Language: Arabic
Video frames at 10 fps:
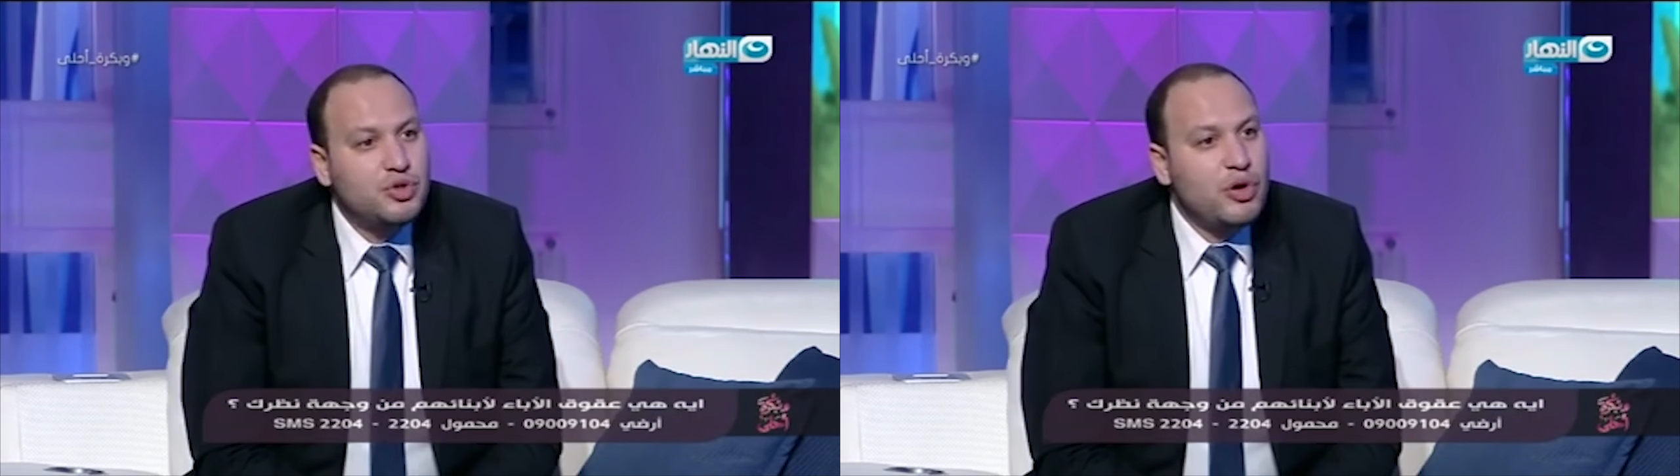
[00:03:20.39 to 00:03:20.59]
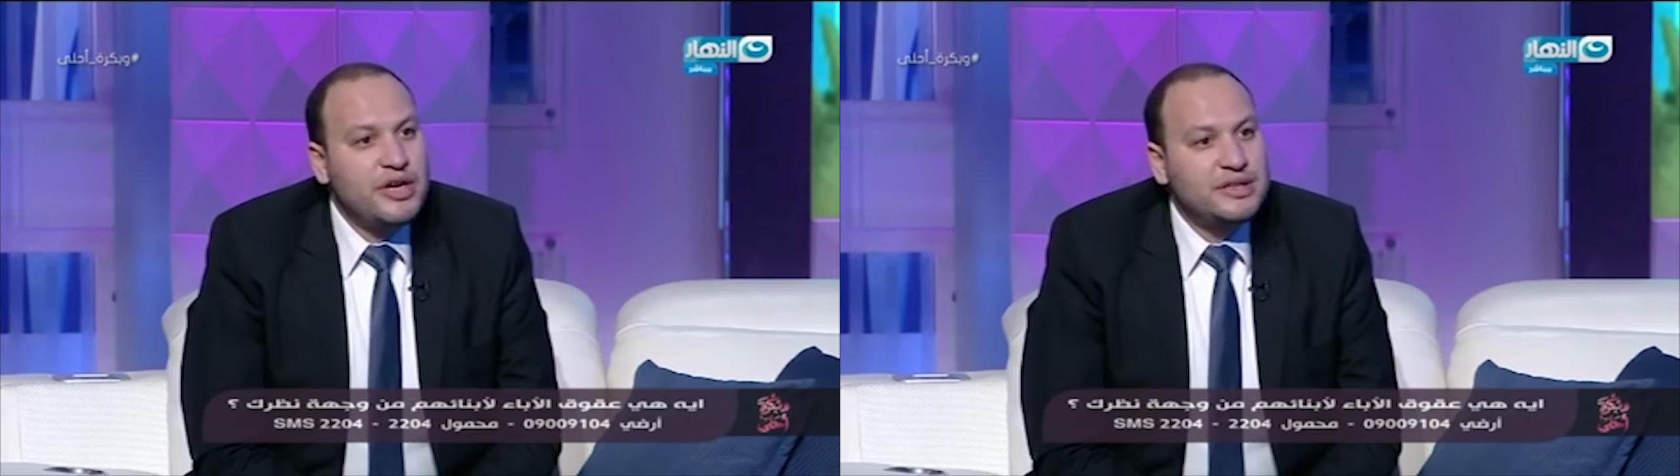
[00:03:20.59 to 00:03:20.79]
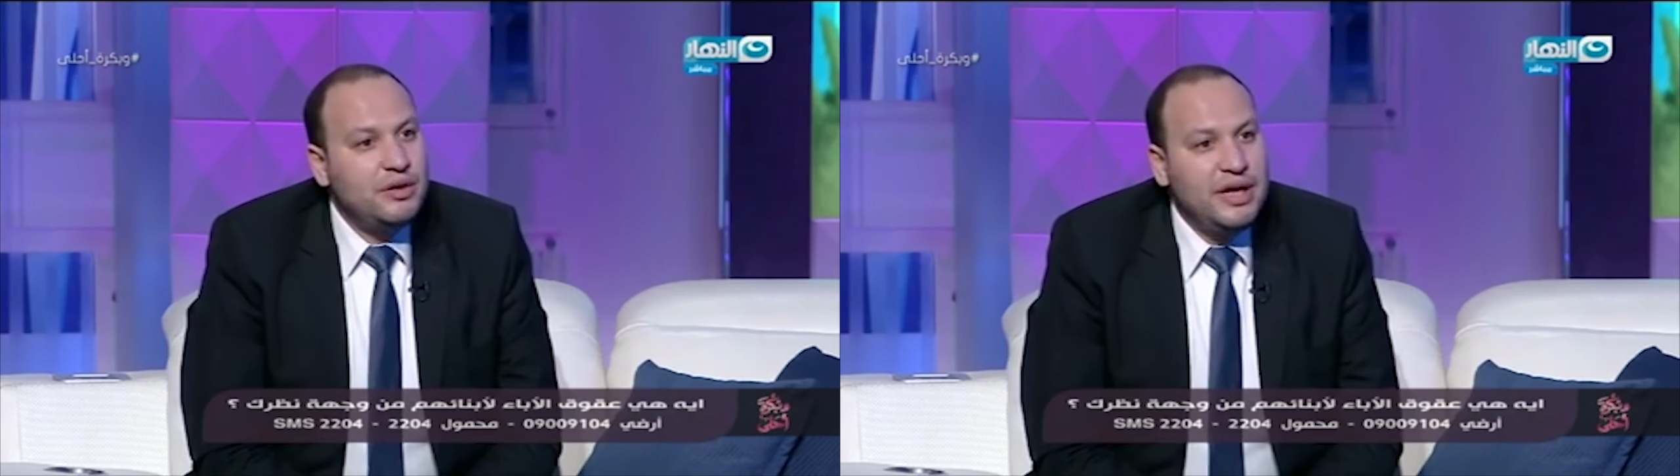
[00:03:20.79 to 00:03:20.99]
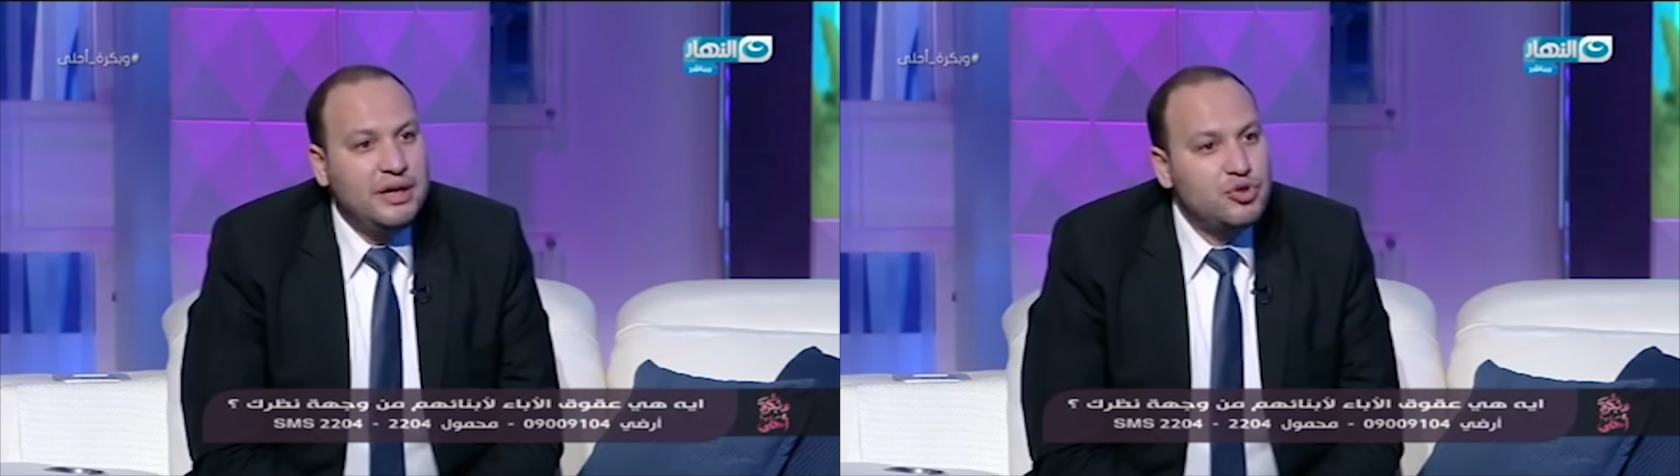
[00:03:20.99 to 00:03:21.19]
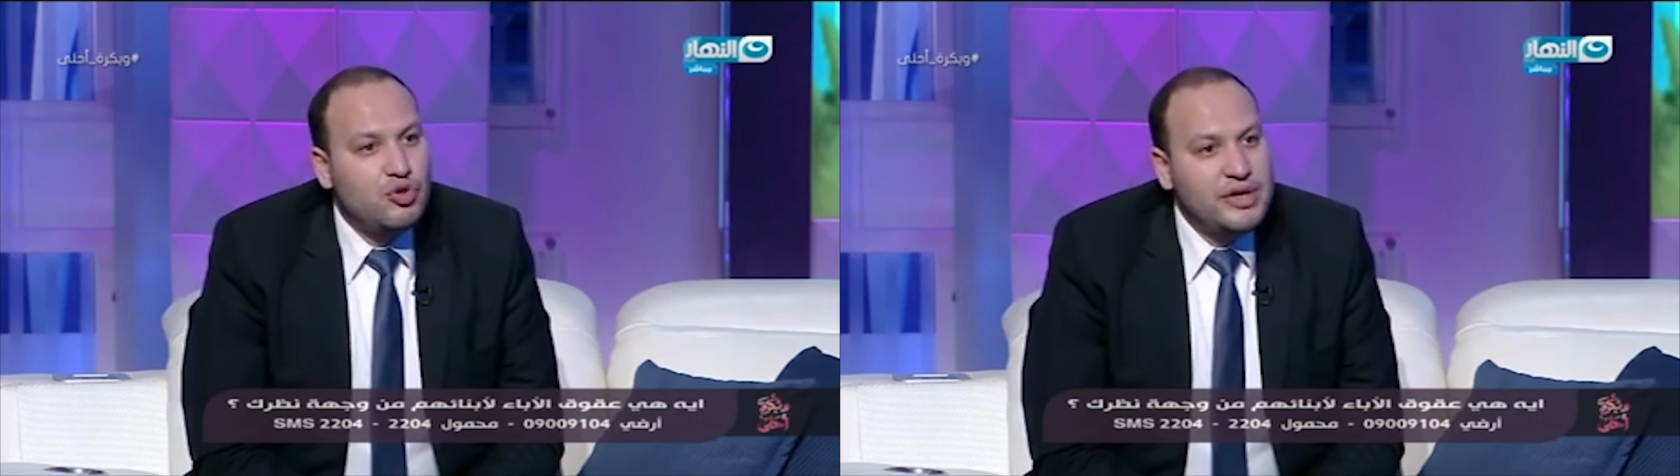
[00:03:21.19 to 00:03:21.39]
مش كويسه
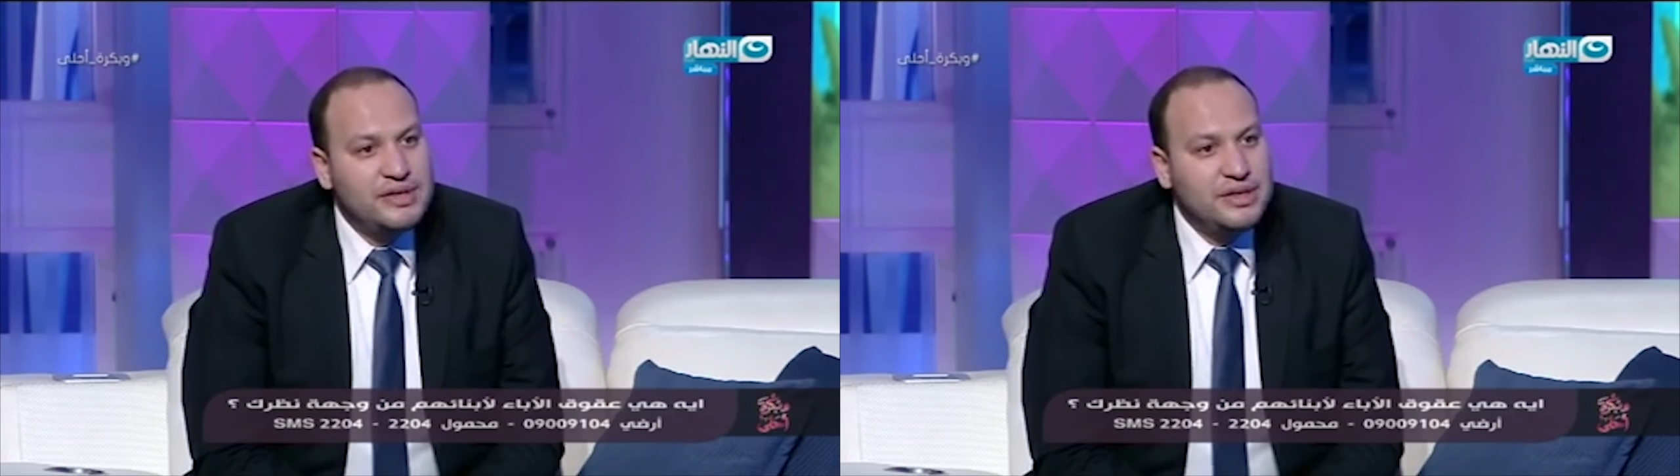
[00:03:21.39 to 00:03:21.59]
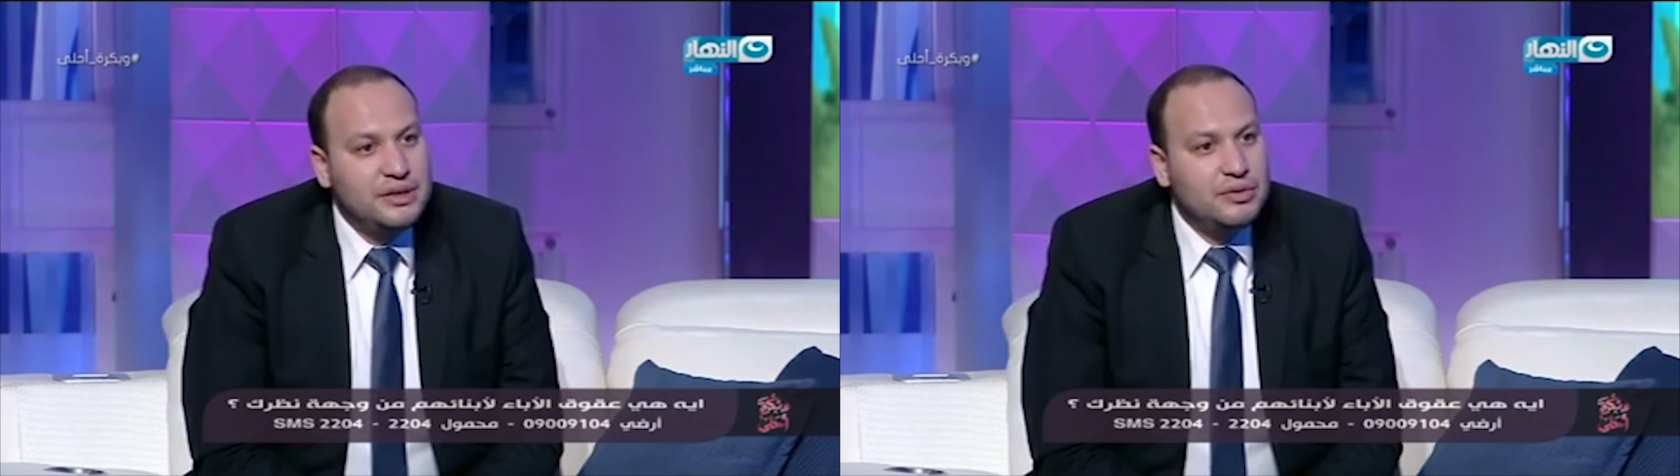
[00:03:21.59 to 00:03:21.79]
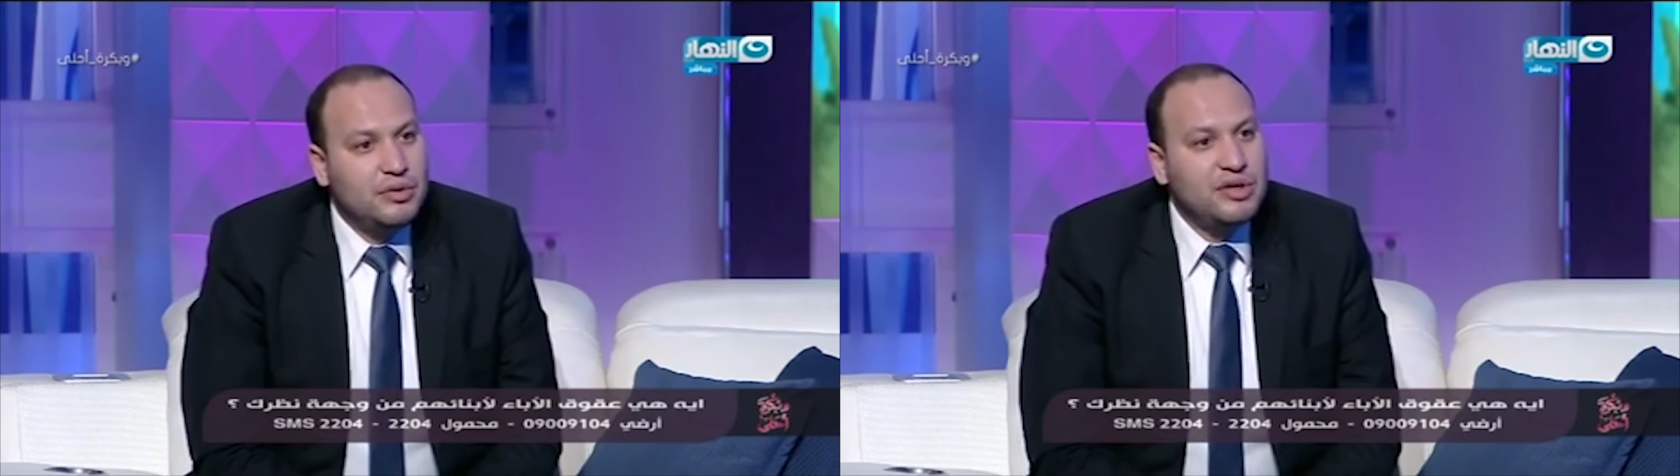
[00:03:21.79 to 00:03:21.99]
وعيالك مش كويسين